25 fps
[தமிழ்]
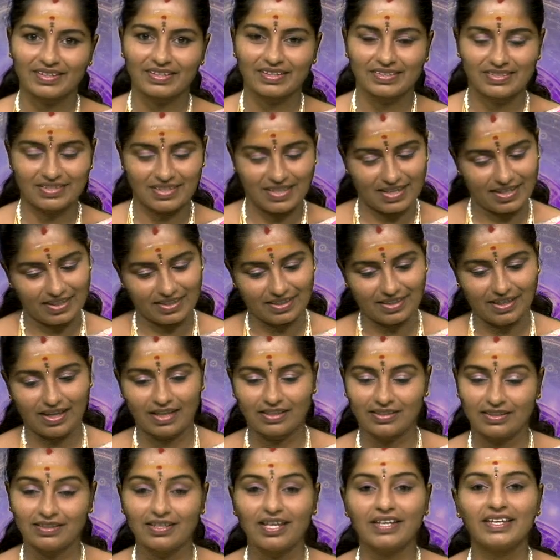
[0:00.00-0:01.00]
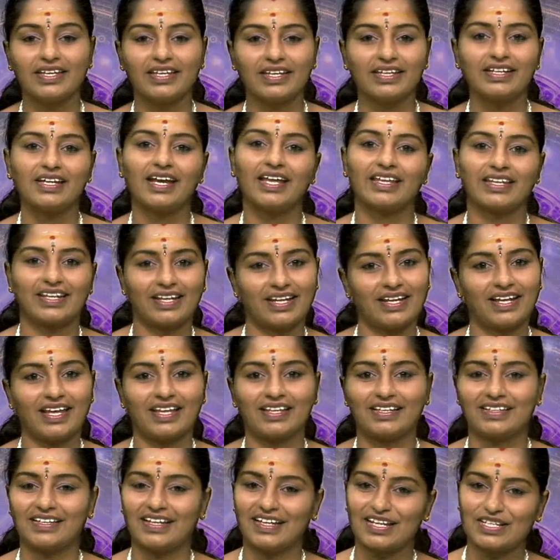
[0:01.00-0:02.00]
சரி அதுதான் இருக்கு அதனால
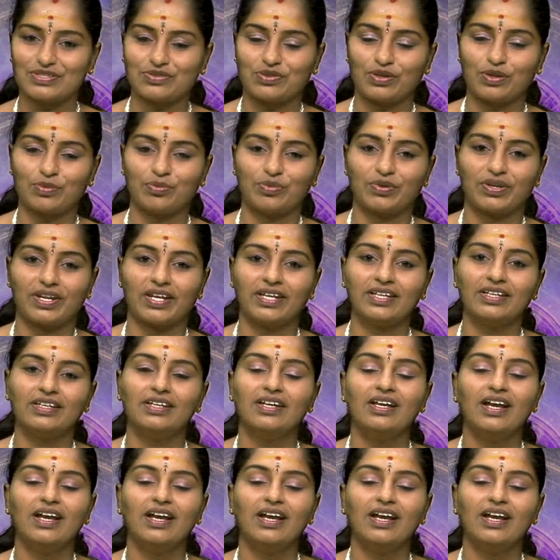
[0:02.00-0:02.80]
அதை தான் நான் சொல்ல போறேன்